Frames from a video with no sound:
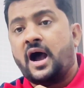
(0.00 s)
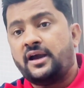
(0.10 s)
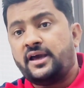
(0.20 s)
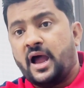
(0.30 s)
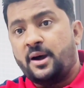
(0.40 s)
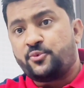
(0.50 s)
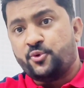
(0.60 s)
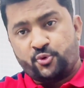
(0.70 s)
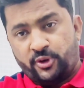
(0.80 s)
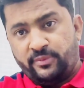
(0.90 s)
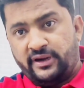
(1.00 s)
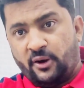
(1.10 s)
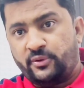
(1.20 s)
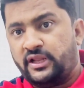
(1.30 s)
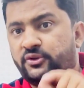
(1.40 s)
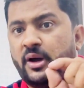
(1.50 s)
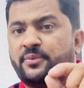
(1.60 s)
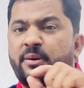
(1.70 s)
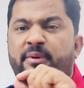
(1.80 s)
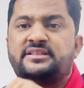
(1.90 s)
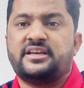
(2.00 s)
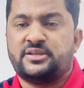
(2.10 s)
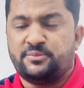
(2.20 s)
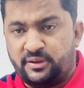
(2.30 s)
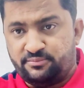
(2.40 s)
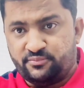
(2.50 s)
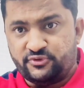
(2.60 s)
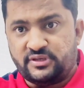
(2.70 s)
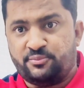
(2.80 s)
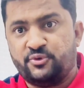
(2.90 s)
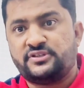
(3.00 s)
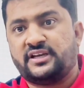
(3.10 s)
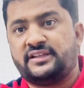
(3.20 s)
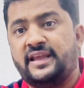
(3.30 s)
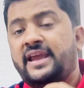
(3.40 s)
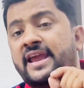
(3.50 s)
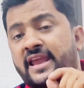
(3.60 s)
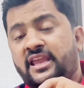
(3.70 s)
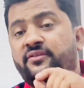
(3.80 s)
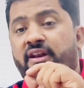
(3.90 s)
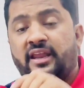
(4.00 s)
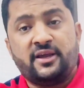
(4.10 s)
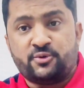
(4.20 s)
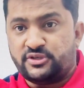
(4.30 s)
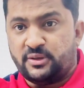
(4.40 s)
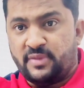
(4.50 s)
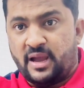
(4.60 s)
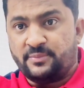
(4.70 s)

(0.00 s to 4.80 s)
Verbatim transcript: अगर आपको कोई भी डाउट है तो आप कमेंट सेक्शन में मुझसे पूछ सकते हैं इवन एक क्वेश्चन मैं